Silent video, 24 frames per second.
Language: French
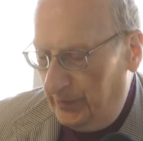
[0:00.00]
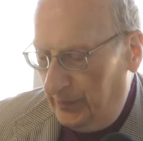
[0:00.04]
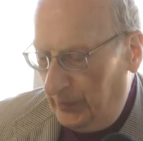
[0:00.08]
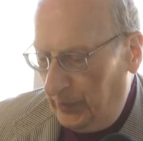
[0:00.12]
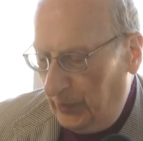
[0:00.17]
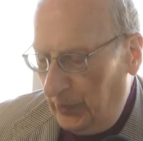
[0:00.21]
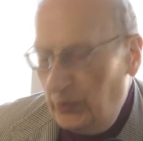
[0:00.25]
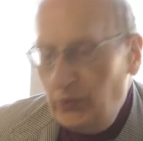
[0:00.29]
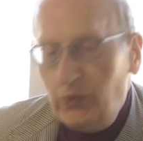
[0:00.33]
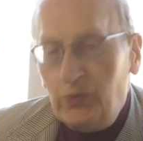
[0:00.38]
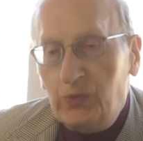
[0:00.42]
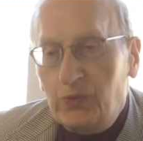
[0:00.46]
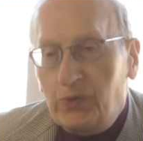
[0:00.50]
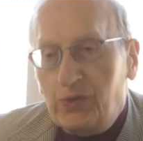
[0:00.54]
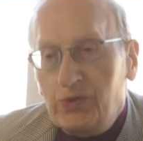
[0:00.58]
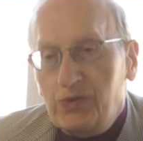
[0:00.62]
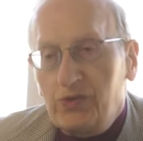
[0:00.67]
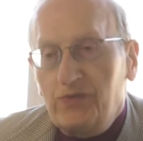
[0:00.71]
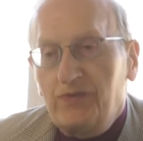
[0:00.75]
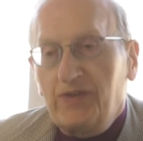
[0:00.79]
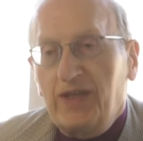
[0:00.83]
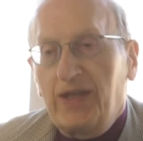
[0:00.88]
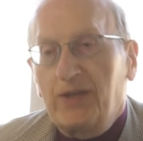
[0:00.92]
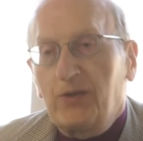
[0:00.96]
pronom que
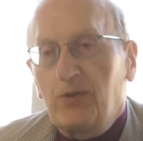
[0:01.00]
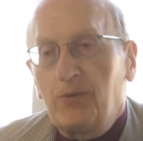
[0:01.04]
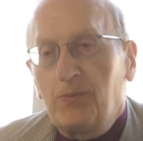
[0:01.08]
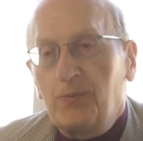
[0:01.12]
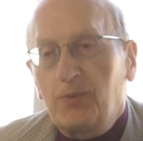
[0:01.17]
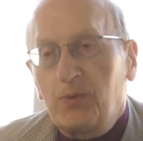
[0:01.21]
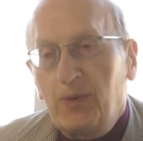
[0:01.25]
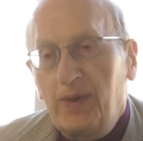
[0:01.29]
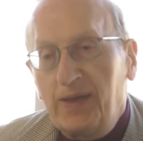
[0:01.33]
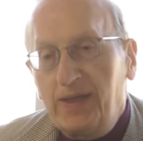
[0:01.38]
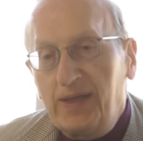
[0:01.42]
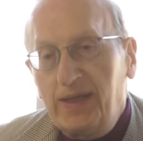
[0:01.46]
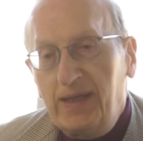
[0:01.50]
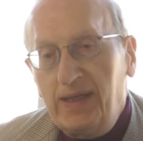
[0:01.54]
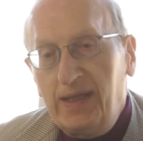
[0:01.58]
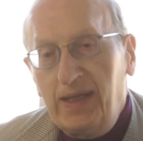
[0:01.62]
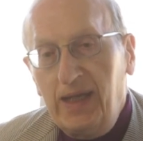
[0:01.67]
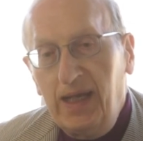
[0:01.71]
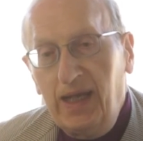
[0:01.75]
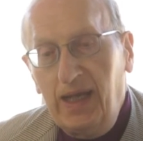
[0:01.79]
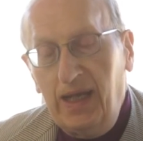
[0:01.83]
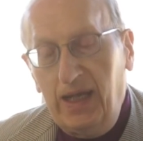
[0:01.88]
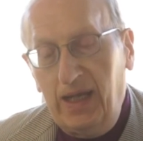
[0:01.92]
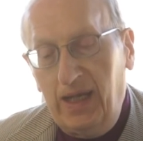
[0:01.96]
je viens d'employer,
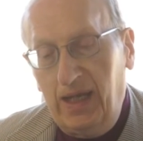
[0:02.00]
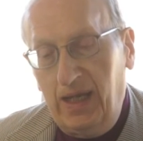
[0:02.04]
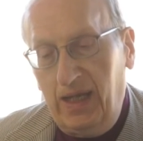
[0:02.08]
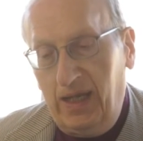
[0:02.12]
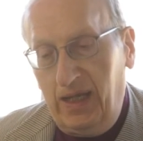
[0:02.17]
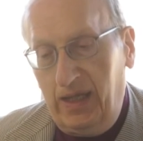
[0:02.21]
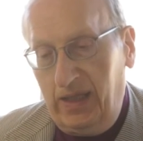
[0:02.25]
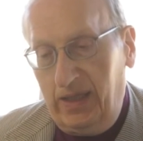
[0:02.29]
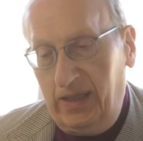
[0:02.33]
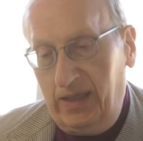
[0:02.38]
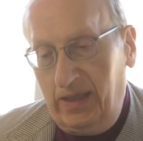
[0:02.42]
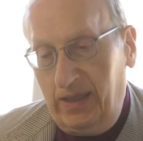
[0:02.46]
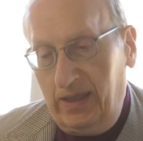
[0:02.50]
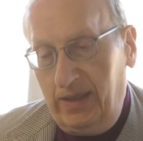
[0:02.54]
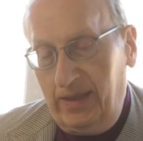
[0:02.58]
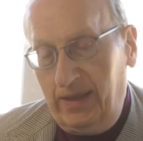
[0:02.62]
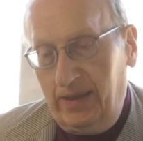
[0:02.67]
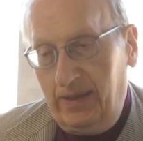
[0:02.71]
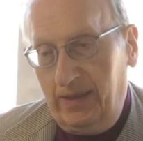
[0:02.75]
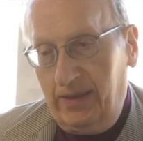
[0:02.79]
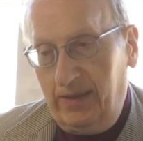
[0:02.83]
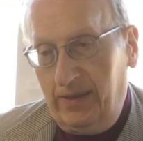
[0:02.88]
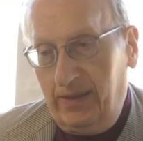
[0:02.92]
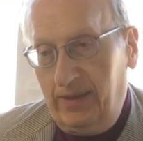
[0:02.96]
euh,
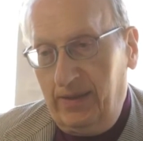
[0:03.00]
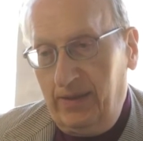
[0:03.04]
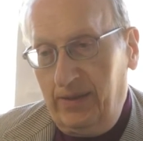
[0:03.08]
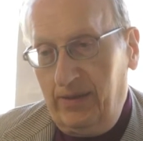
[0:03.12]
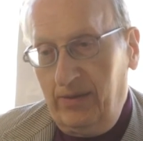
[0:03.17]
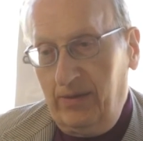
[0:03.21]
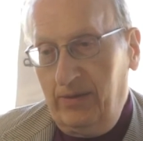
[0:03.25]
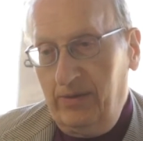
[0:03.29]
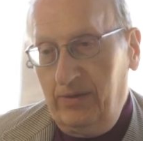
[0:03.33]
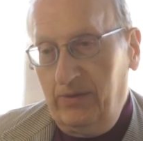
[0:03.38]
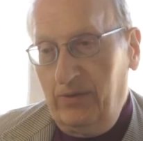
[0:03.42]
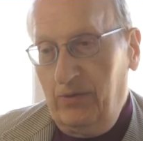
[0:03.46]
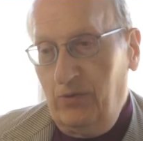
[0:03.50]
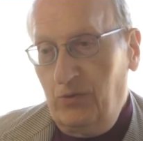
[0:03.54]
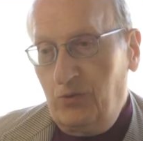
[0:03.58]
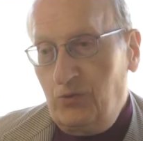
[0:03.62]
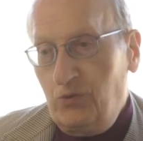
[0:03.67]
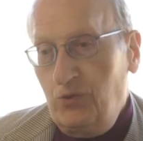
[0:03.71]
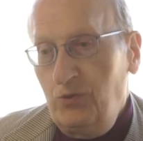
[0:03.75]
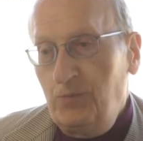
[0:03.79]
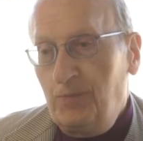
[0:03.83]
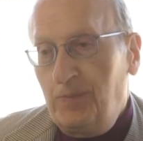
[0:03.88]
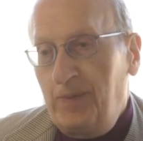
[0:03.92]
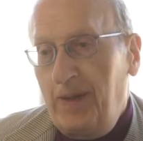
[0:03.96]

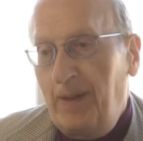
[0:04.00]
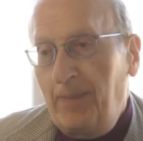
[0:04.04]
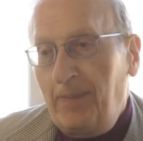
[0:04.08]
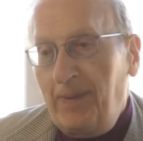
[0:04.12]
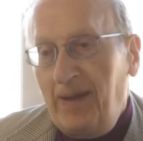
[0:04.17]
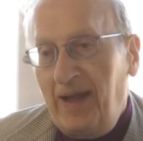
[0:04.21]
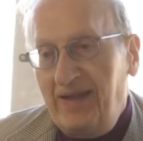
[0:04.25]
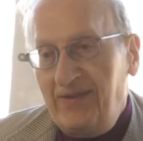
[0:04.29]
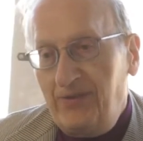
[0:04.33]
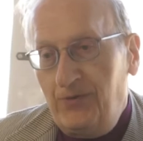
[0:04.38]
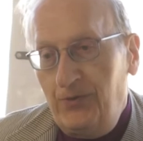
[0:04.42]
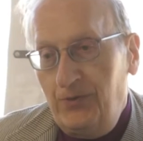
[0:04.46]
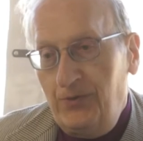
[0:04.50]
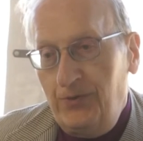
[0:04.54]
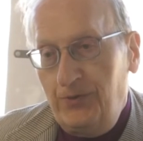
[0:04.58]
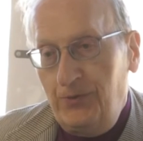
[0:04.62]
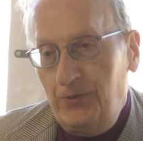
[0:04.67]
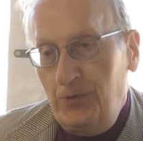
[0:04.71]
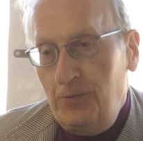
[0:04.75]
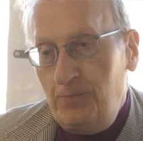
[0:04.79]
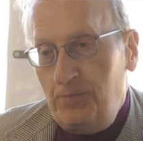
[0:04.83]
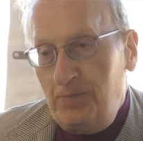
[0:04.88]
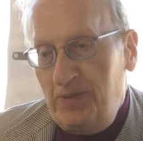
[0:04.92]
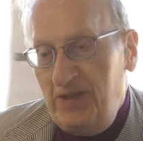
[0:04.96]
occupe la place de,
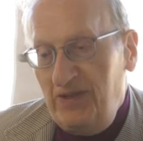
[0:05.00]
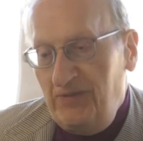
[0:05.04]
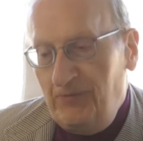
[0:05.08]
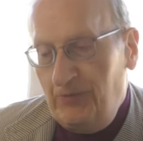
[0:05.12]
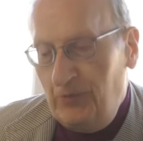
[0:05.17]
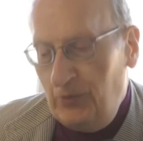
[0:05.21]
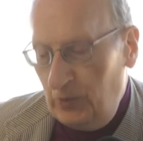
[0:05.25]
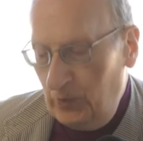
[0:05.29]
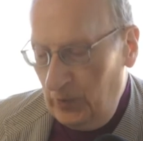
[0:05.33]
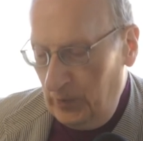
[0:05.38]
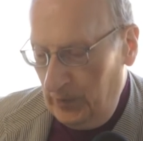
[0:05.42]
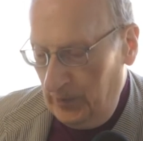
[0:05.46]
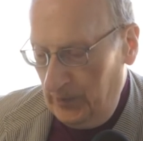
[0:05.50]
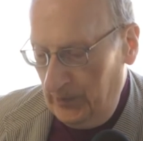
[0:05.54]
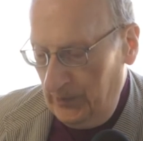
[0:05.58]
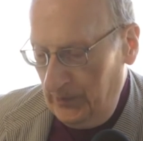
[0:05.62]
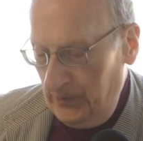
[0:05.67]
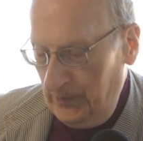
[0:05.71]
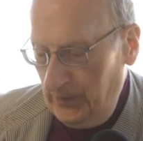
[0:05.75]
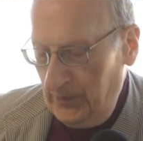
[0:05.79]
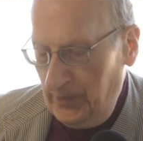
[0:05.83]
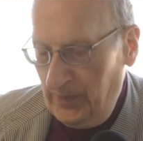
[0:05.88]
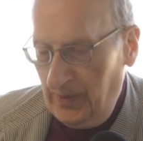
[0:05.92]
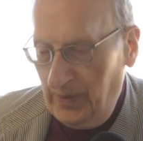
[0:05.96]
pivot,
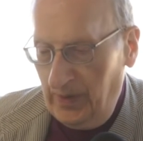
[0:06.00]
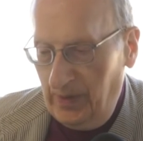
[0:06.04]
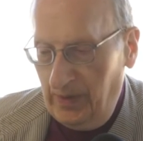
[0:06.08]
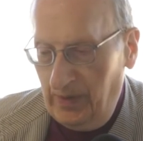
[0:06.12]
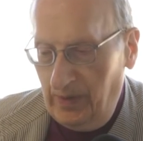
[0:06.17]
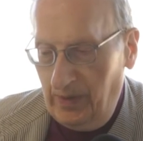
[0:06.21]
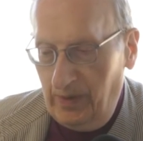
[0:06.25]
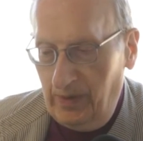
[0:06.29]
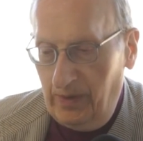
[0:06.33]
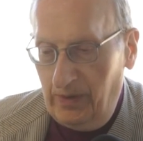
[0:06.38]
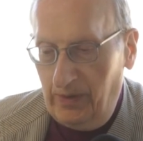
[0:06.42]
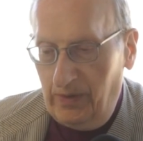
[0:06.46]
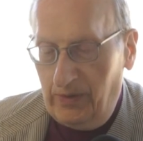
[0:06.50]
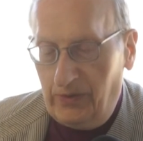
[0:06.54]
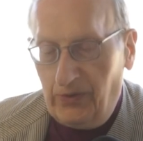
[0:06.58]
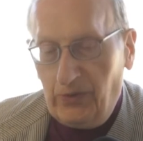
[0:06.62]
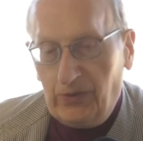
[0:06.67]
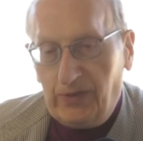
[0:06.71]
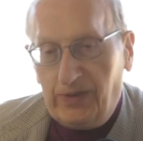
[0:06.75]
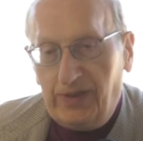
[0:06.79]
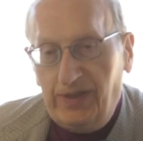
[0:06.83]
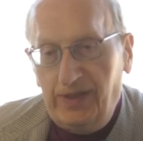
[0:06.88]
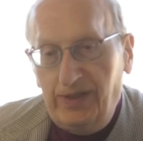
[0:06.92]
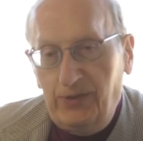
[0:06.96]
euh, ce
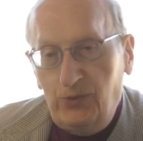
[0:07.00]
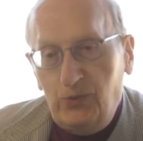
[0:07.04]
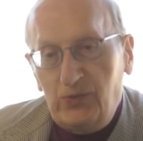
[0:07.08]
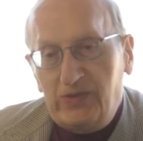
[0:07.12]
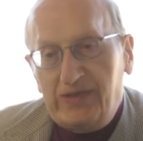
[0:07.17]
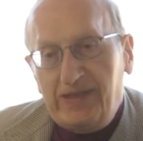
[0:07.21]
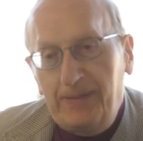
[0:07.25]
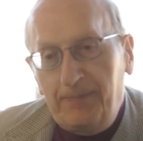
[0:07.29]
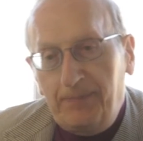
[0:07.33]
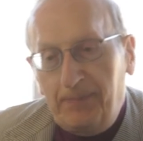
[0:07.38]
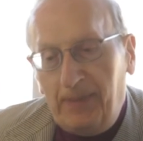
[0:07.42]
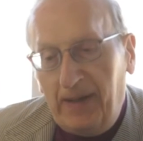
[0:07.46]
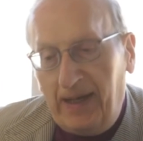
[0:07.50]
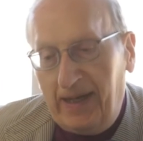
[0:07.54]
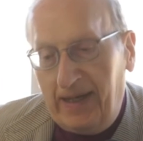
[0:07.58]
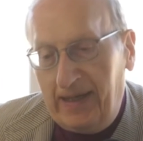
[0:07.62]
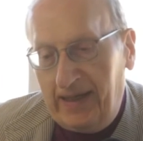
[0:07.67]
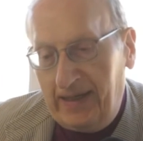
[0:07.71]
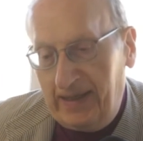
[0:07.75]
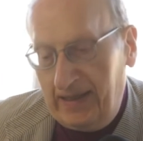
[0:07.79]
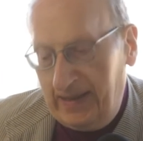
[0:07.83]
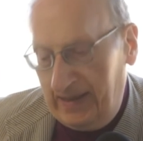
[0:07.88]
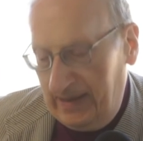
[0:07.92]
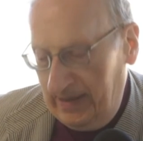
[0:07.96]
qui nous
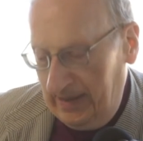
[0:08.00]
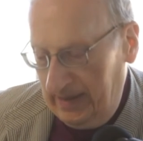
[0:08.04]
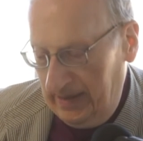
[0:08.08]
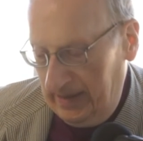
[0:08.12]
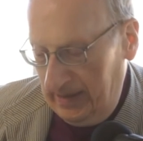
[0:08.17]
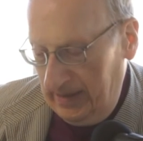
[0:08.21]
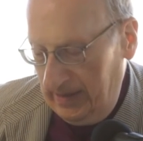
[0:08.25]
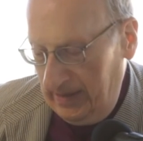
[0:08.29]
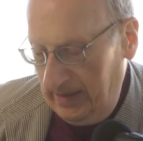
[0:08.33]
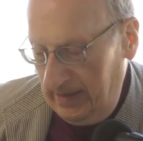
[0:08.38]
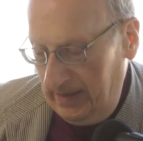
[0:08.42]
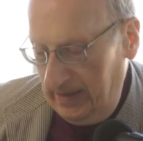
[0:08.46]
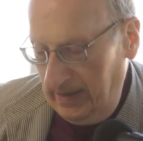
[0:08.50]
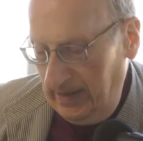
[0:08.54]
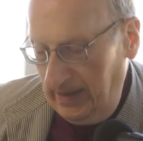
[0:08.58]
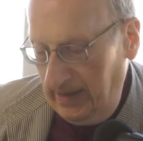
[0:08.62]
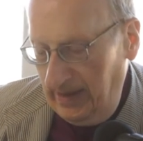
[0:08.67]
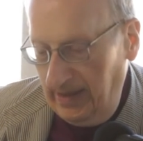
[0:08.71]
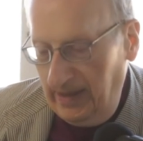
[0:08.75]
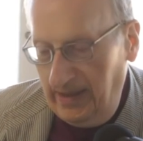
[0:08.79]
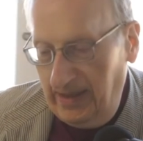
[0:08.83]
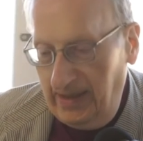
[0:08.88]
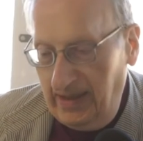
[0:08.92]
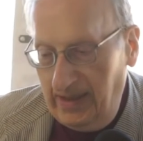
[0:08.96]
sépare
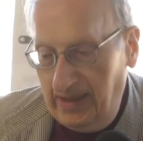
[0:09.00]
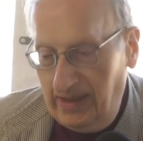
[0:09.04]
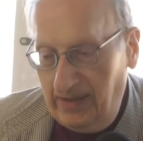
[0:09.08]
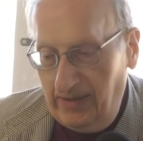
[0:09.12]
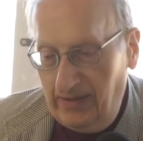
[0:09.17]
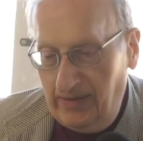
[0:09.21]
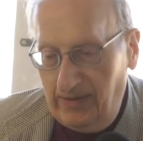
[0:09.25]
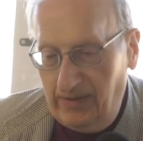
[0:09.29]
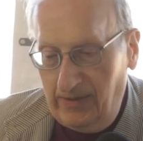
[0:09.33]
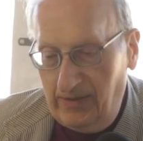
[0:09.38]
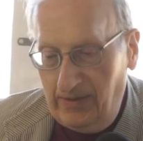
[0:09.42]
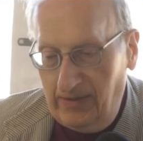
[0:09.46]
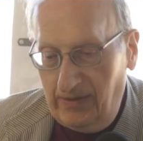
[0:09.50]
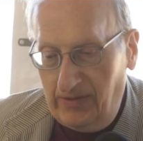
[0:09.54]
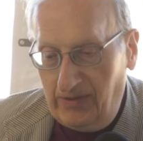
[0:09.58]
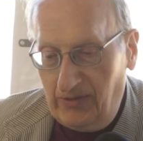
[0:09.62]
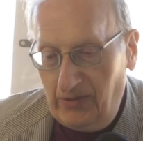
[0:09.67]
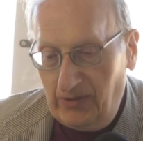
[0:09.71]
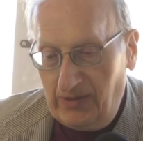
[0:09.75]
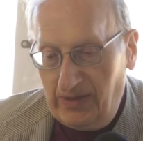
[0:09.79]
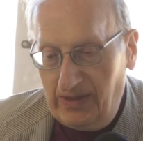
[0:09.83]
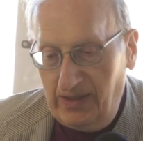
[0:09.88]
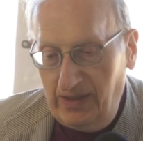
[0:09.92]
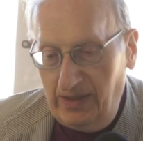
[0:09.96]
et
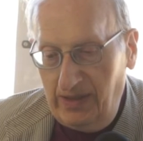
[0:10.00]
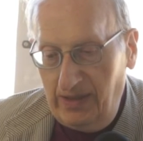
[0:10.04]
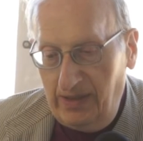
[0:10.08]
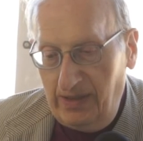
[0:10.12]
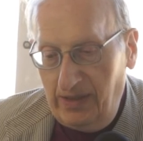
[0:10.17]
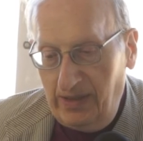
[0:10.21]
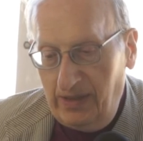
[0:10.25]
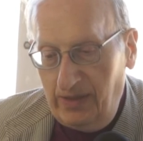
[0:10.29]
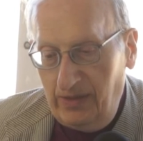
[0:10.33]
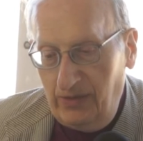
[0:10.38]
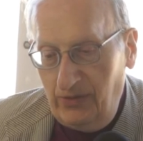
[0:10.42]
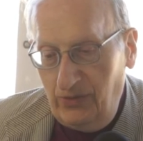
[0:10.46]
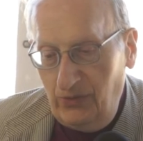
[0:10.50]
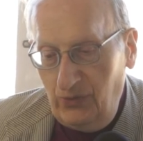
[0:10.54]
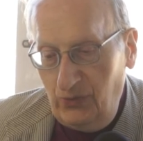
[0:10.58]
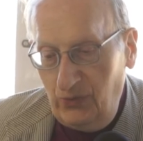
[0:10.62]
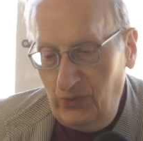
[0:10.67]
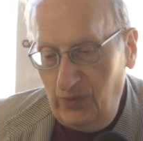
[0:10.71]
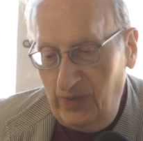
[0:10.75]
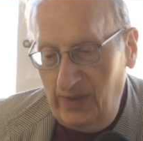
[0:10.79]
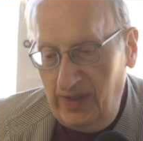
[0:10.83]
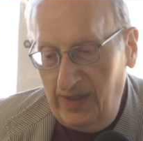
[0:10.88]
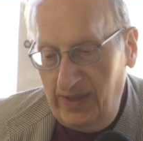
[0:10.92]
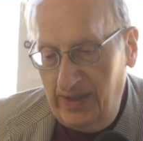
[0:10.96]
ce qui
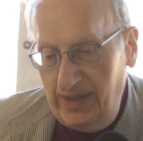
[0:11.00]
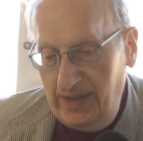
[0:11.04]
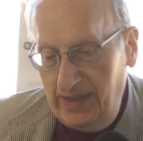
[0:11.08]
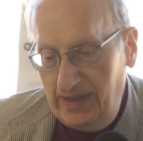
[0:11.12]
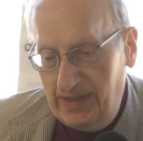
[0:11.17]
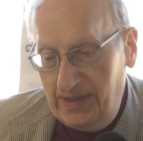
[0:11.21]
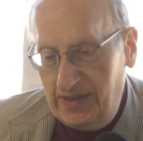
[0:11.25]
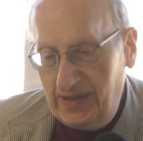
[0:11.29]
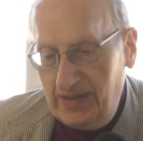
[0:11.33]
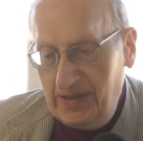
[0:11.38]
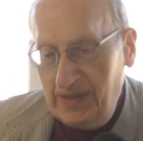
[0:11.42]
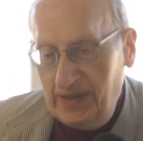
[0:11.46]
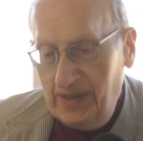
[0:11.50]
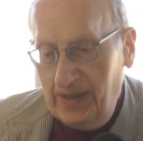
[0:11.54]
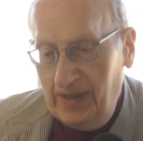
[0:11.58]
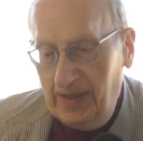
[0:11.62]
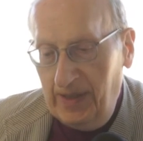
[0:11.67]
nous lie